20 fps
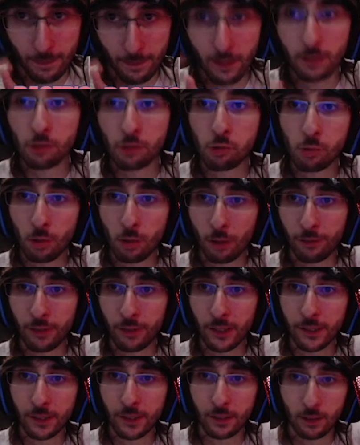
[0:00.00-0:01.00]
un jour, en
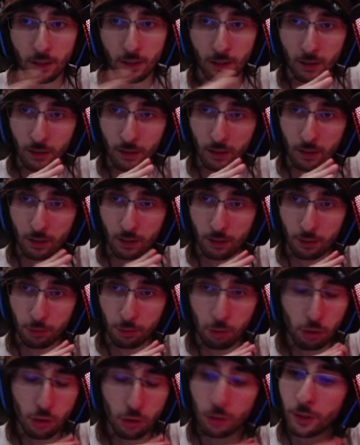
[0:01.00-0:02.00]
fait,
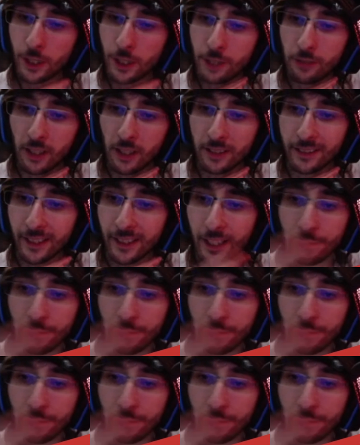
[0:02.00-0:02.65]
le jeu, il va être